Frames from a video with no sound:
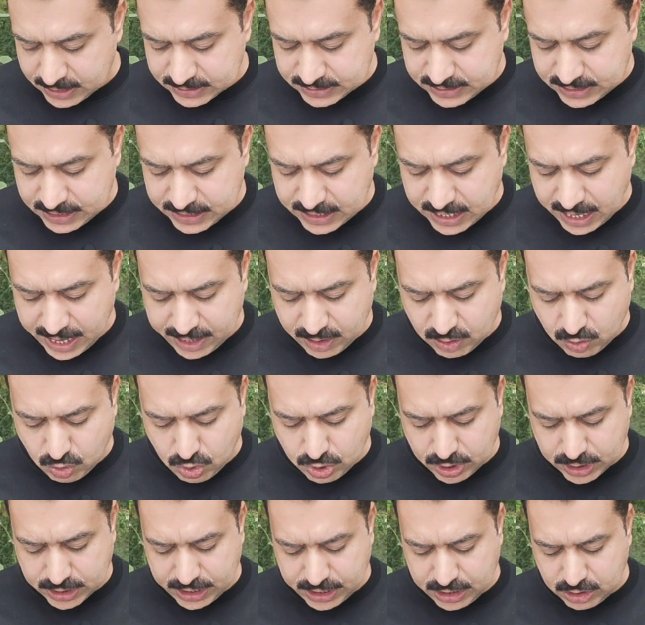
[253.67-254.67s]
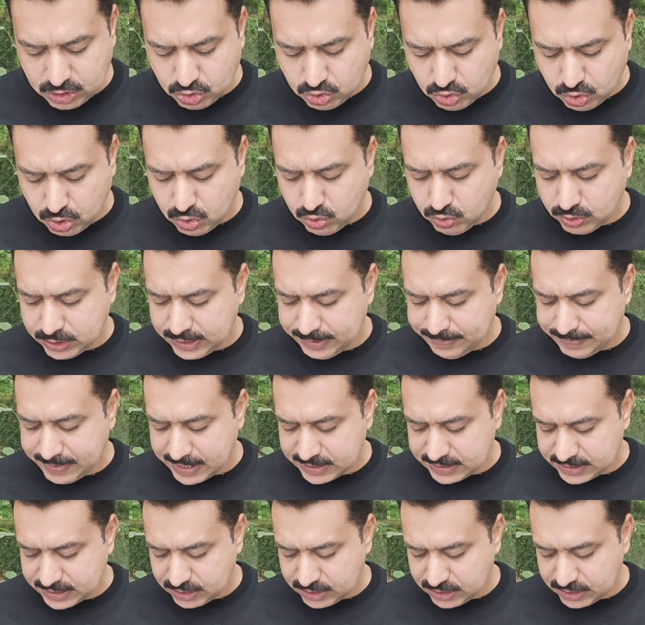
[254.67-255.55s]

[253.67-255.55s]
सिंध हाई कोर्ट के दो रुकनी बेंच